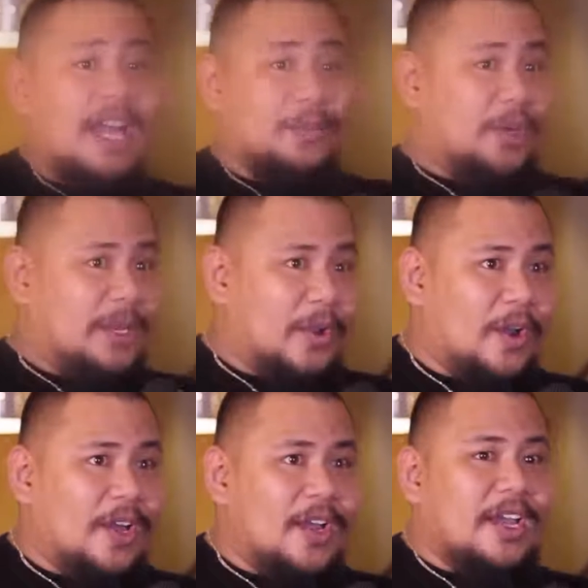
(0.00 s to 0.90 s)
At muli
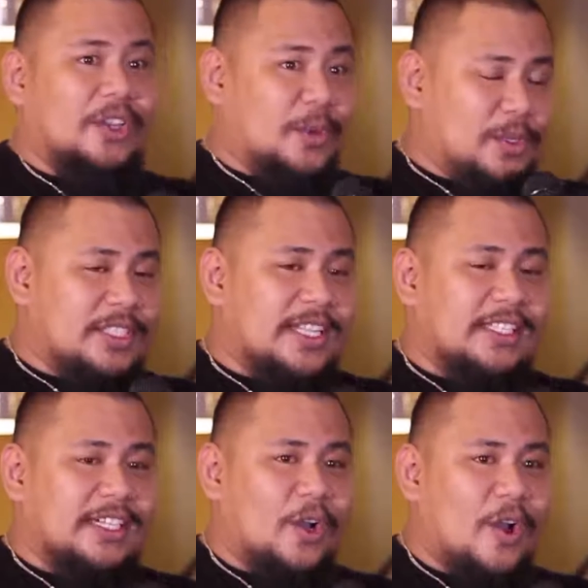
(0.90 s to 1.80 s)
po, ito po si
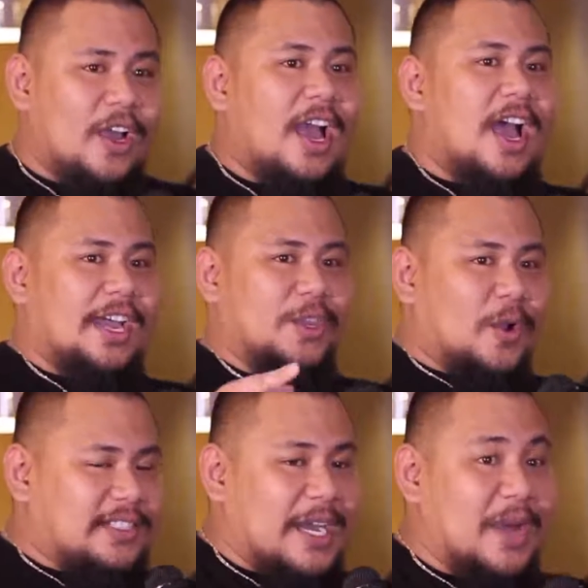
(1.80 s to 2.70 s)
Titan Hawk, ang
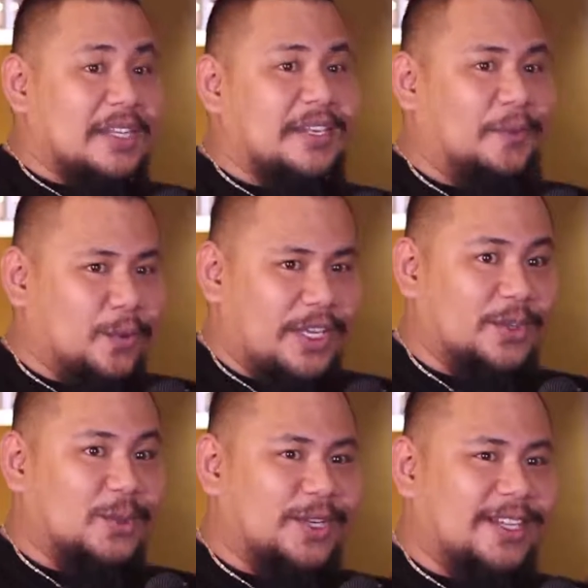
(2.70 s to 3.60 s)
inyong kasama sa Food and
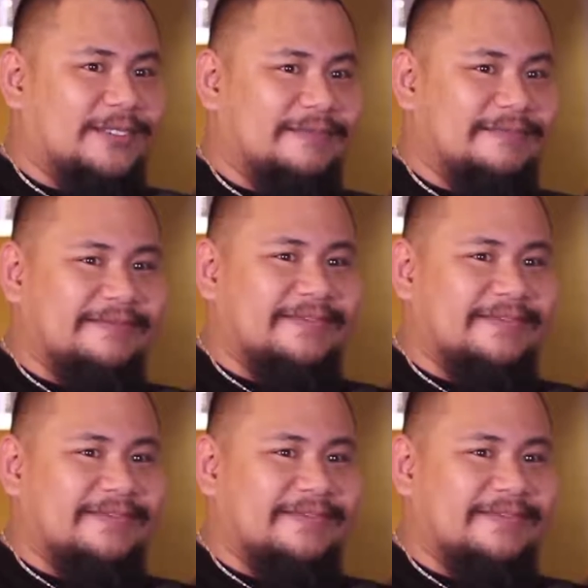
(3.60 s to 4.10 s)
Touring.